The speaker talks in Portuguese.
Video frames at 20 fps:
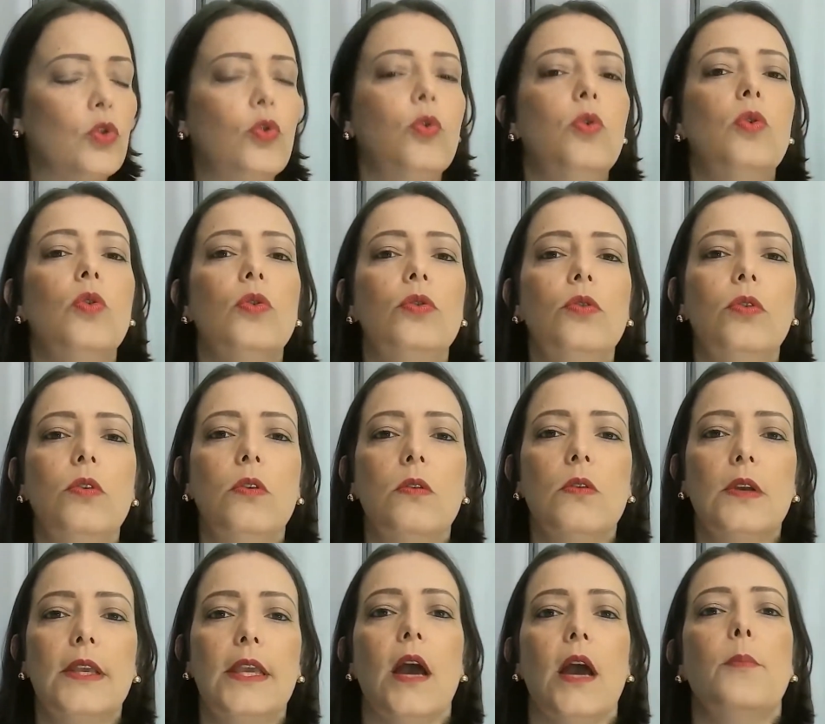
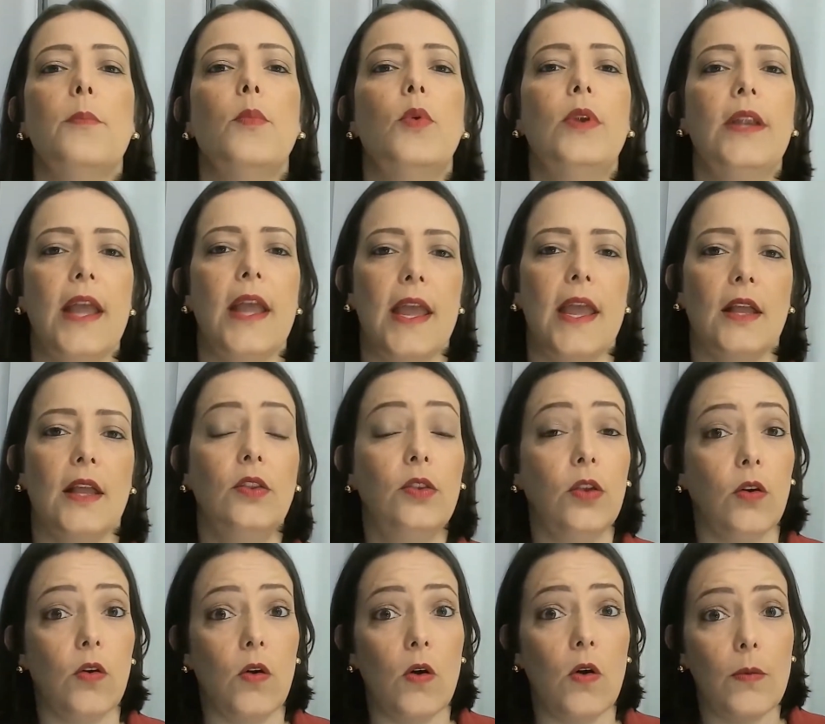Tudo o que a mulher
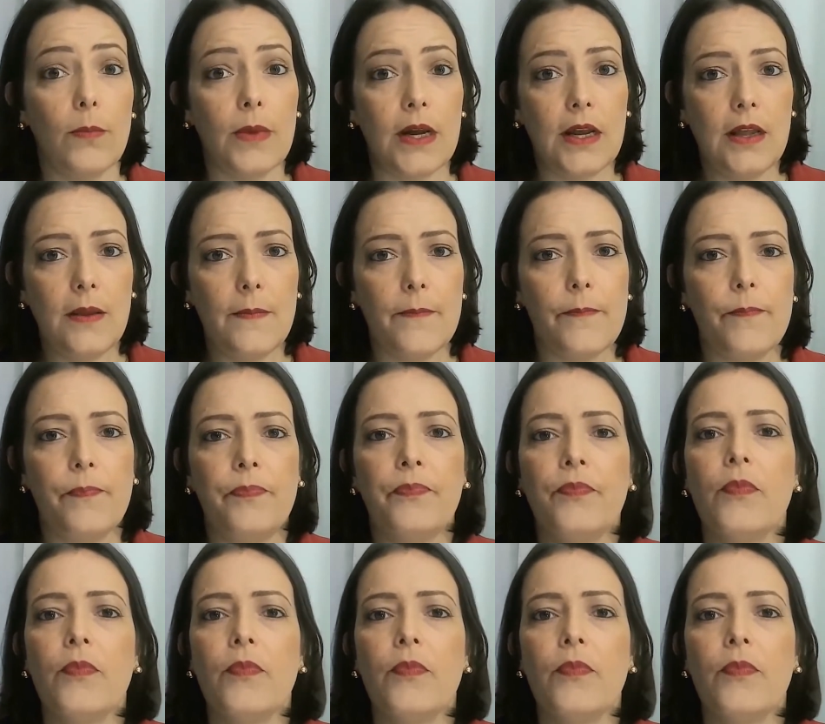toma,